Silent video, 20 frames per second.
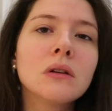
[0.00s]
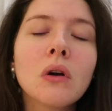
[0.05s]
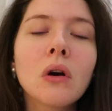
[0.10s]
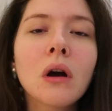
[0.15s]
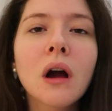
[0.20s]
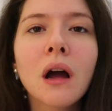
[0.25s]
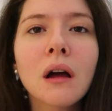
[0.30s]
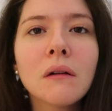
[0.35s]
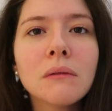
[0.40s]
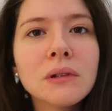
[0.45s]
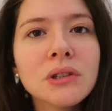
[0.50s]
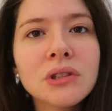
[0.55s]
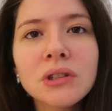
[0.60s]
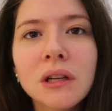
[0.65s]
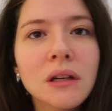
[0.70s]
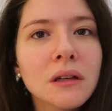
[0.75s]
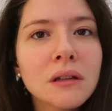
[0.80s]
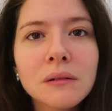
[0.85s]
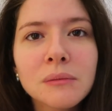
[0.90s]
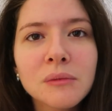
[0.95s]
Yok abi
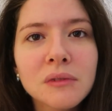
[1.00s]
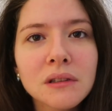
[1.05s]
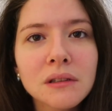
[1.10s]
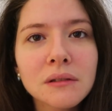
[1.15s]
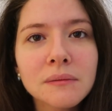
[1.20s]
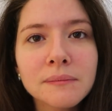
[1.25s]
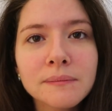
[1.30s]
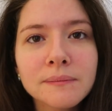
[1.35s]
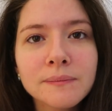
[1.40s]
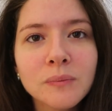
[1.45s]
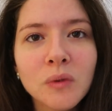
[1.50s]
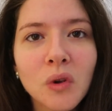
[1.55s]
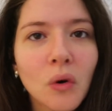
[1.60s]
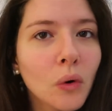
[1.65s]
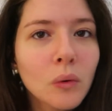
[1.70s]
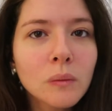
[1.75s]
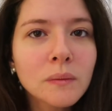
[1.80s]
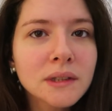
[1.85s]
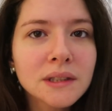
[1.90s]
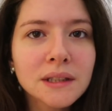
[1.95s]
işe yaramadı.
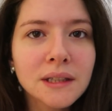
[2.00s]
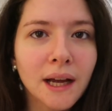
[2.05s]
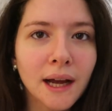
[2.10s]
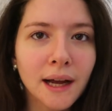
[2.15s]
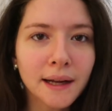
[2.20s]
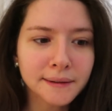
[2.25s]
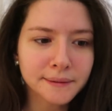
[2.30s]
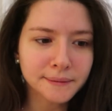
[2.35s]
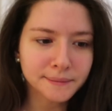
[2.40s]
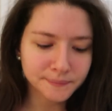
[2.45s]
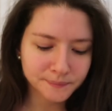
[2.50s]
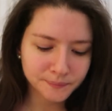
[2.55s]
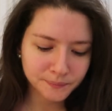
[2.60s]
Olmadı yani.